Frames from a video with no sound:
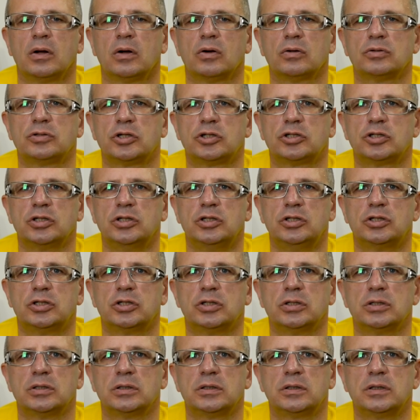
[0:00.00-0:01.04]

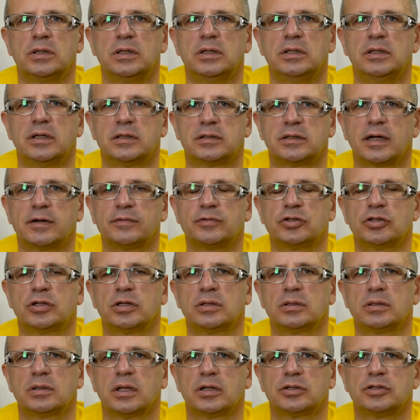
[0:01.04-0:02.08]
orzeczniczych i nie
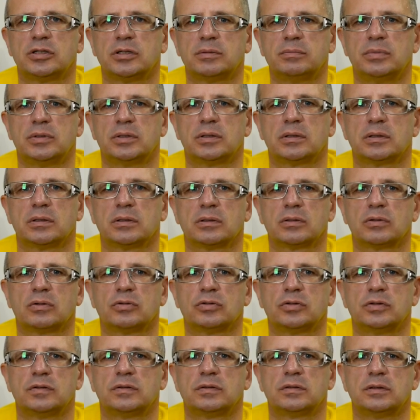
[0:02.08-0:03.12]
zawsze dla Ciebie
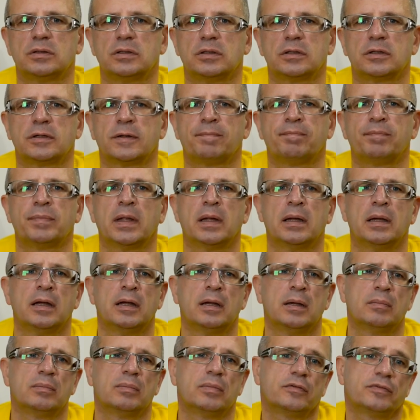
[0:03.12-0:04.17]
korzystnych.
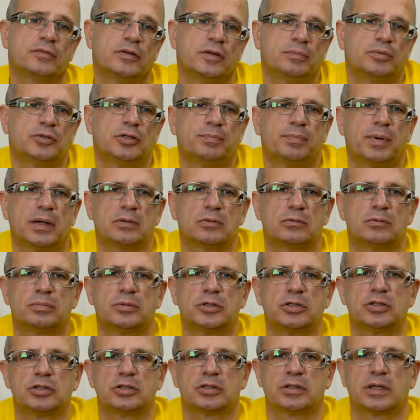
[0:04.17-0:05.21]
Bo w tym przypadku
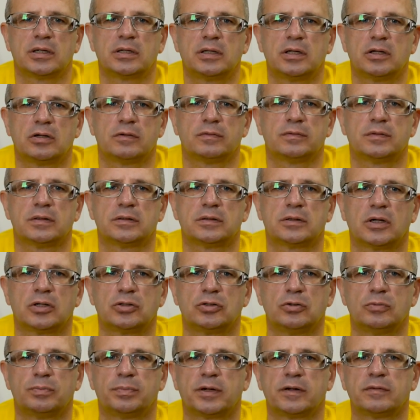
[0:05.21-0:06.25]
przecież ten kierowca
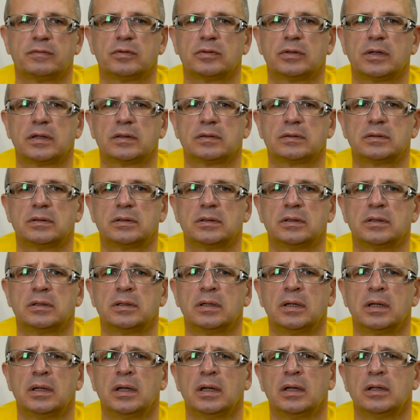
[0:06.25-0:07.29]
stracił prawo
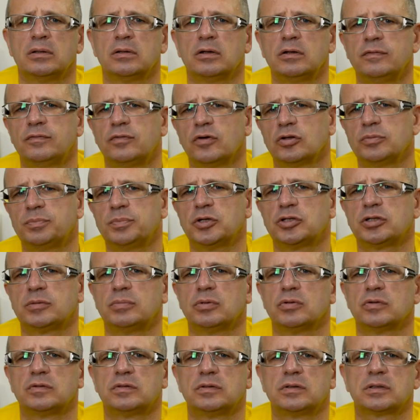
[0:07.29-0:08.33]
jazdy, no i wątpię,
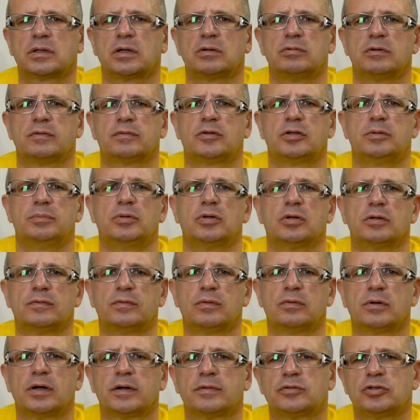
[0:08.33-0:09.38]
żeby odzyskał je w trybie
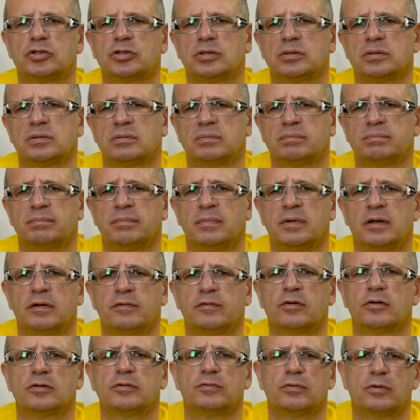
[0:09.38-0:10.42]
odwoławczy,
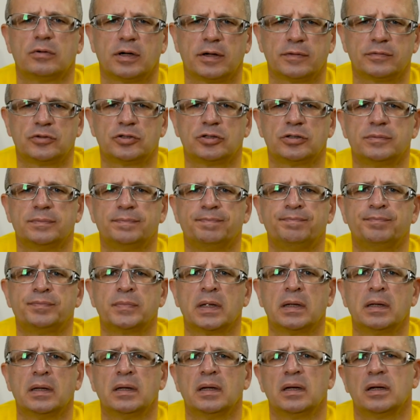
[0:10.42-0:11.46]
w odwoławczym,
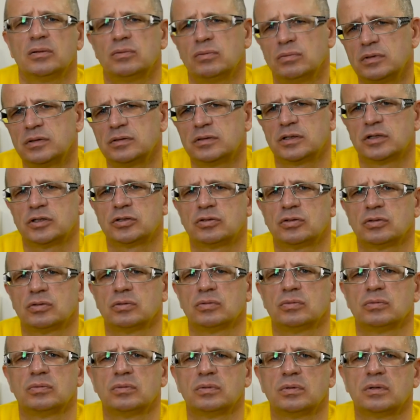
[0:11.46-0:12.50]
który
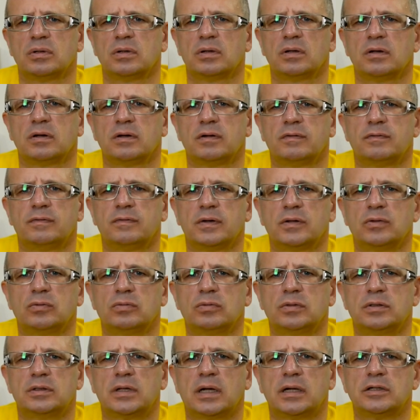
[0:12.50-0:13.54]
zresztą
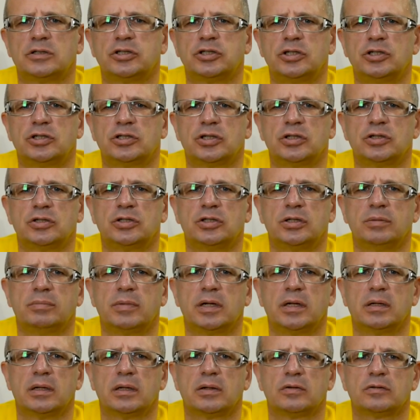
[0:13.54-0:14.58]
według dalszej części
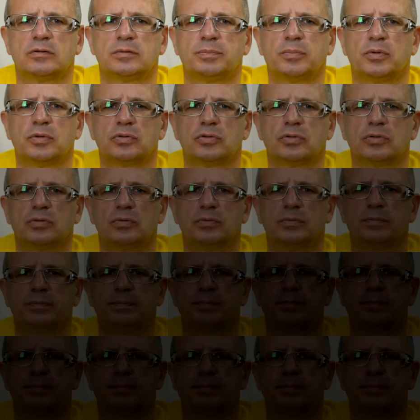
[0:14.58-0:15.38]
maila rozpoczął.